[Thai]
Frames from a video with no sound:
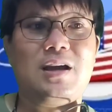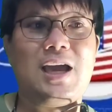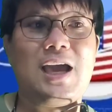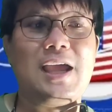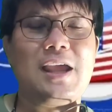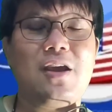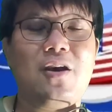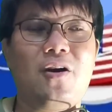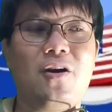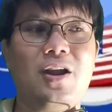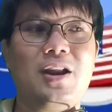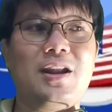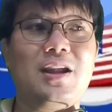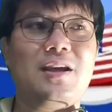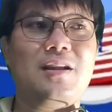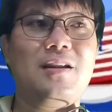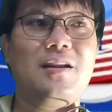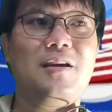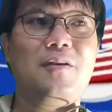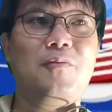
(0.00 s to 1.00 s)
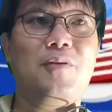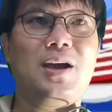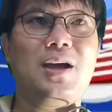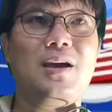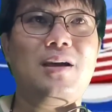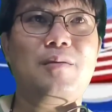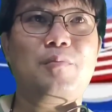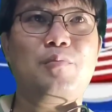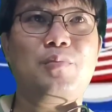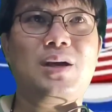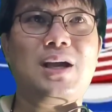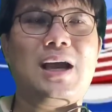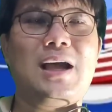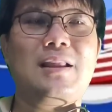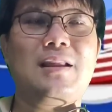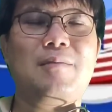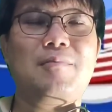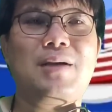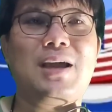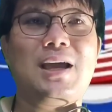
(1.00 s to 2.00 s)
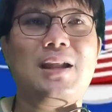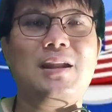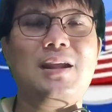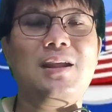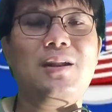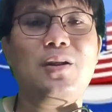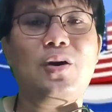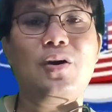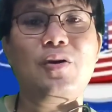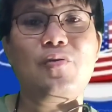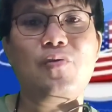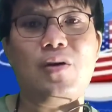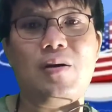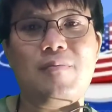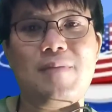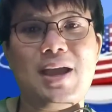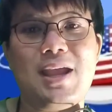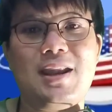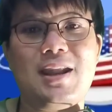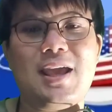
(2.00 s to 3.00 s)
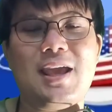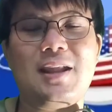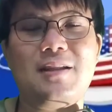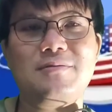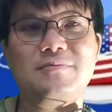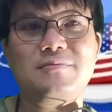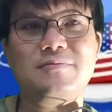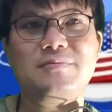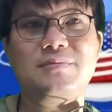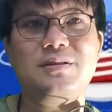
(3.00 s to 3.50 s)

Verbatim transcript: ไอคอนนะหรือว่าการทำงานที่น้อยกว่า Binance